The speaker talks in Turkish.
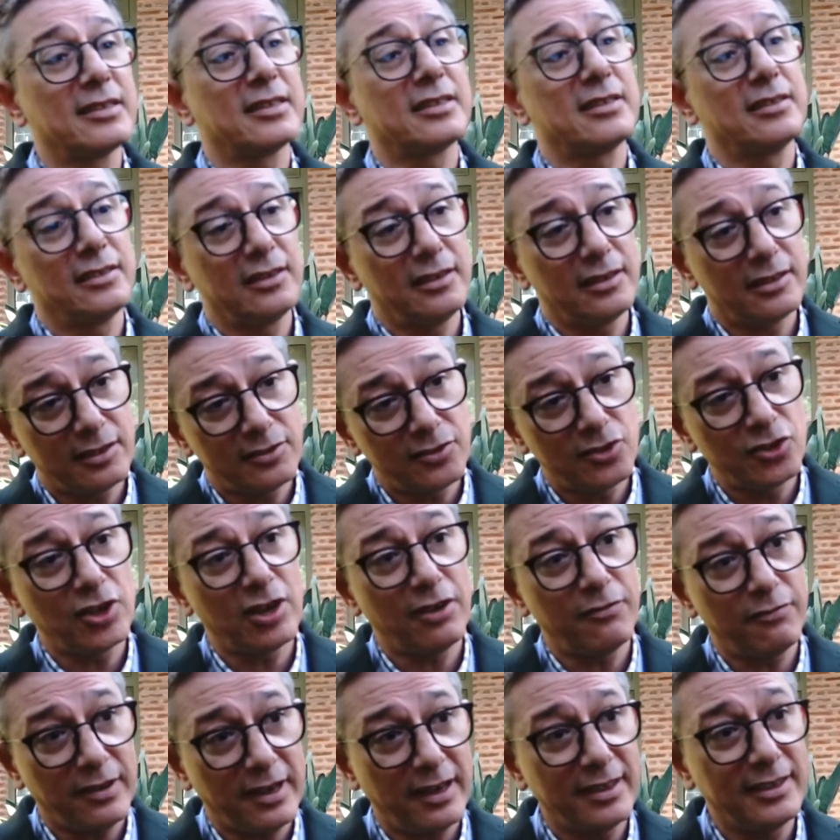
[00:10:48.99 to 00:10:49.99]
aslında
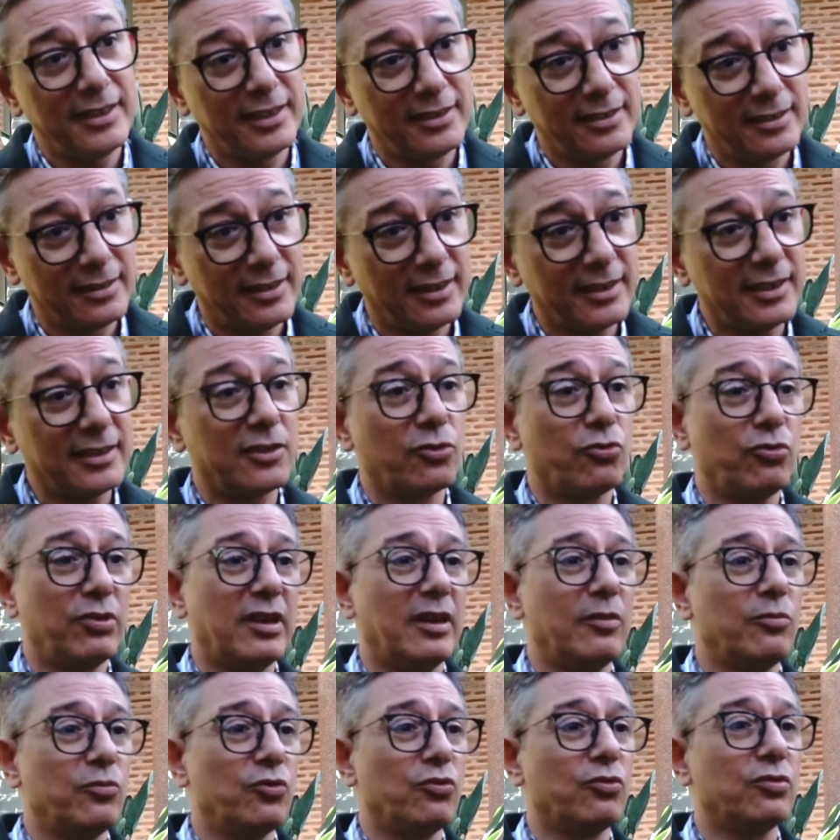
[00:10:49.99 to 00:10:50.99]
yaratacağı faydanın ne kadar
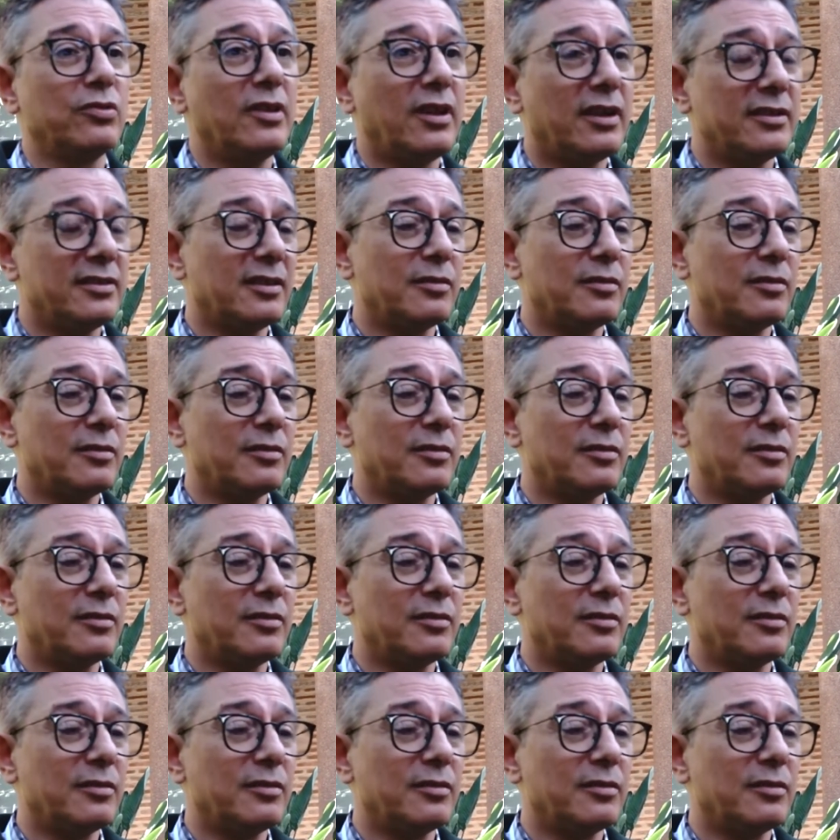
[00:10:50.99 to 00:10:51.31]
önemli olduğunu